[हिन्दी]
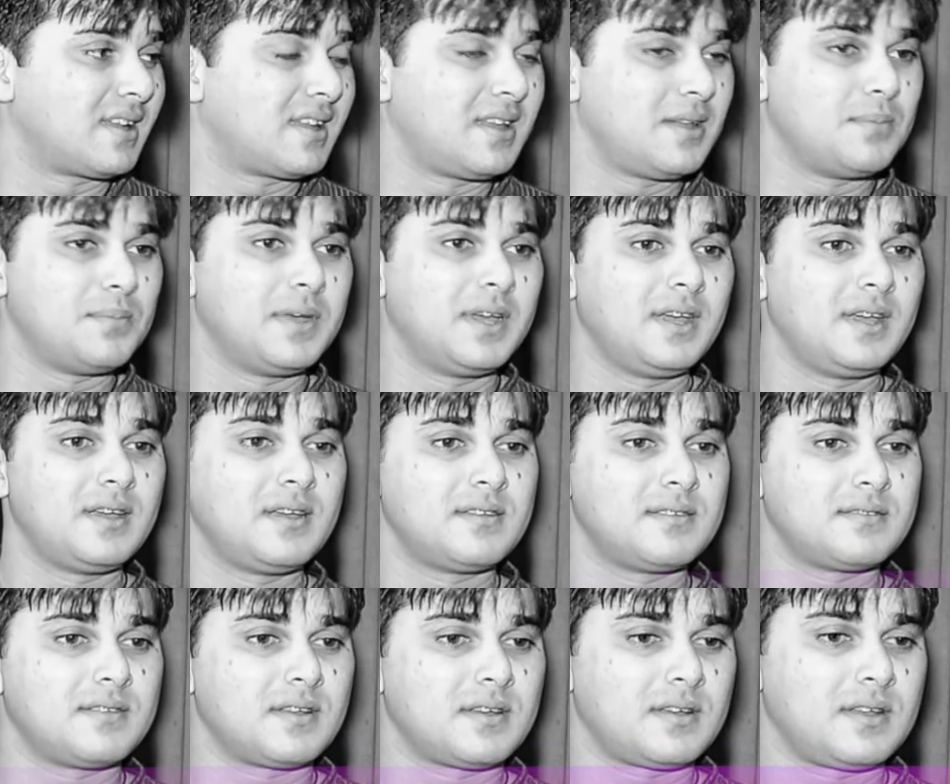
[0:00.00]
कि मैं
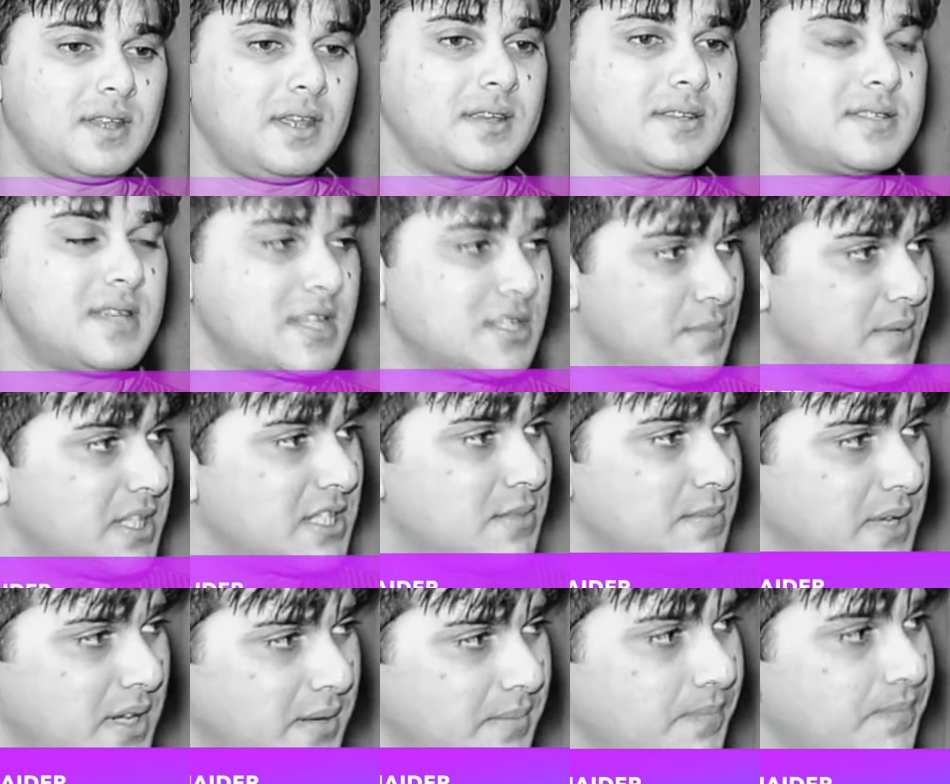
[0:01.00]
लाइक सिक्स मंथ्स
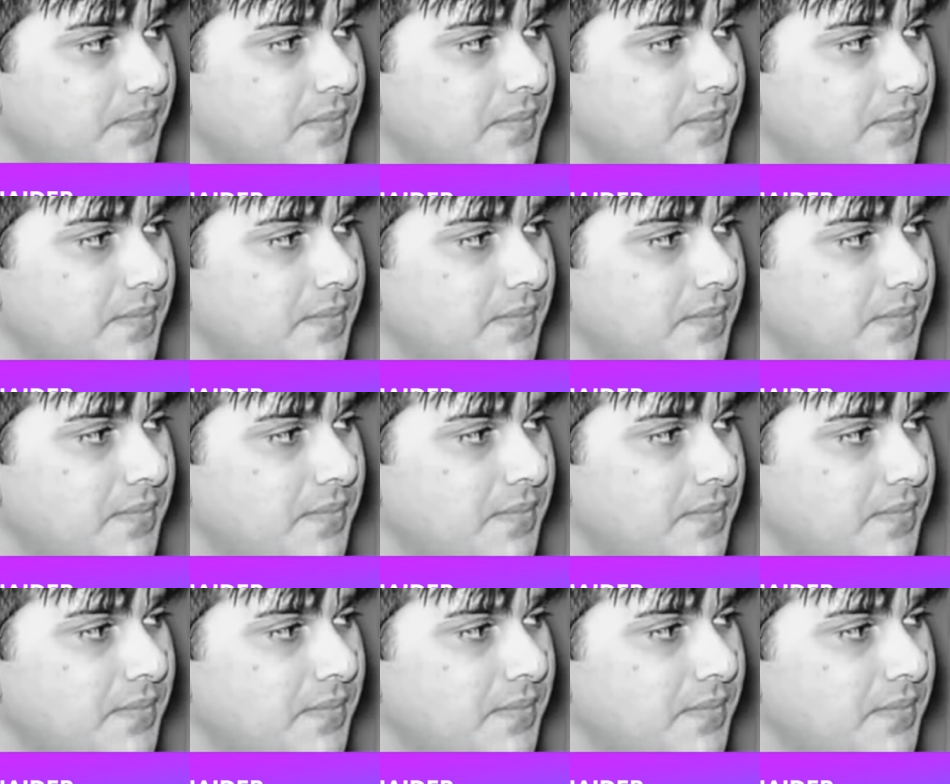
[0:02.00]
में